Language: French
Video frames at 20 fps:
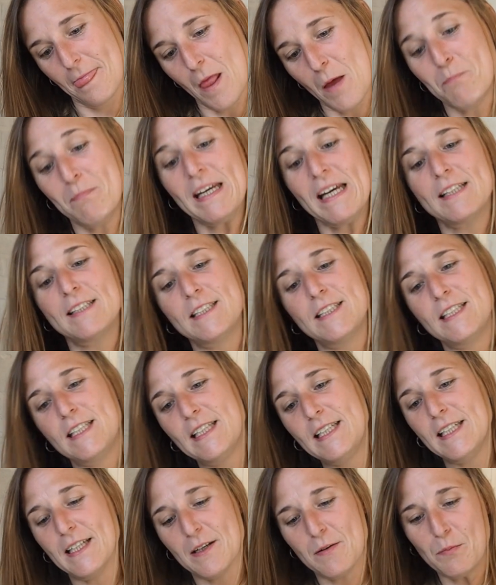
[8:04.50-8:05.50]

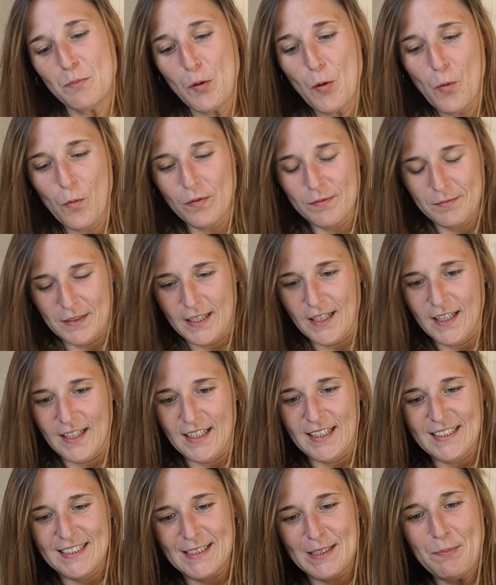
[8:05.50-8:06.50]
Myrtille. Bon,
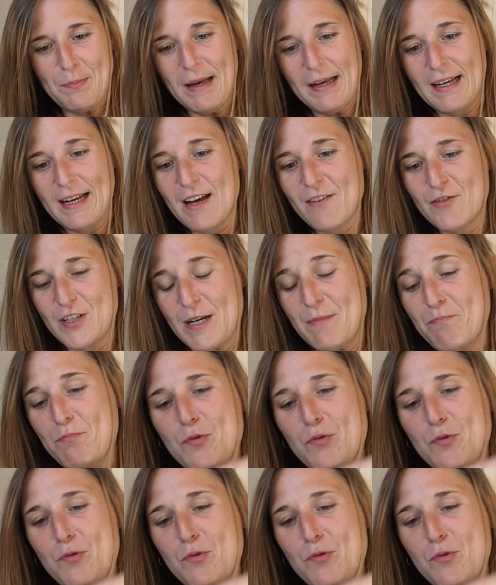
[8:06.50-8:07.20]
c'est pas grave. J'aime